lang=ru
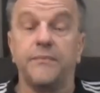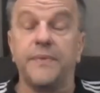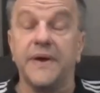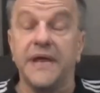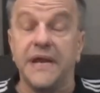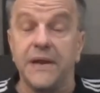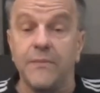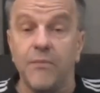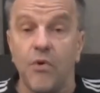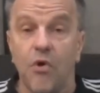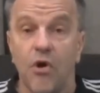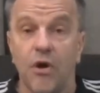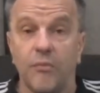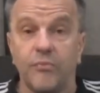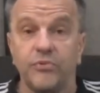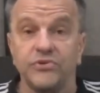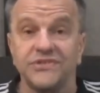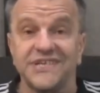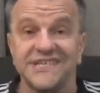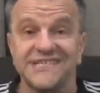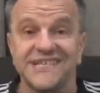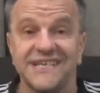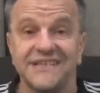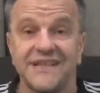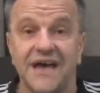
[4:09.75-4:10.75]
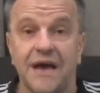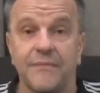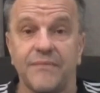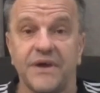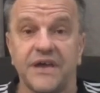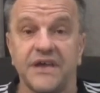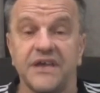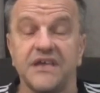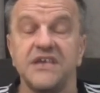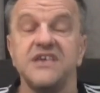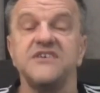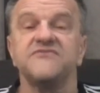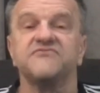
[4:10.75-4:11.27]
Перемога будет за
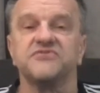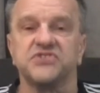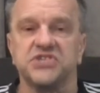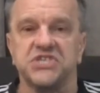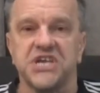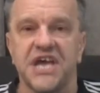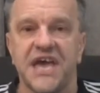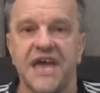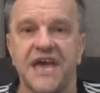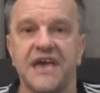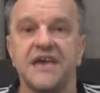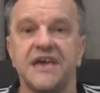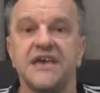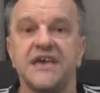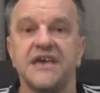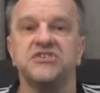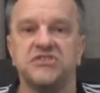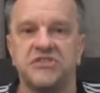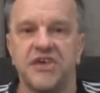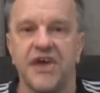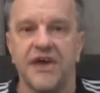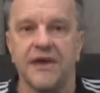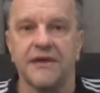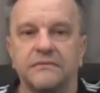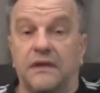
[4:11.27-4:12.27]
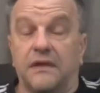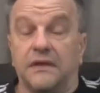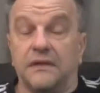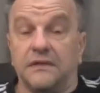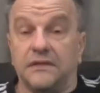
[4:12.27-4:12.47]
нами и уже идет.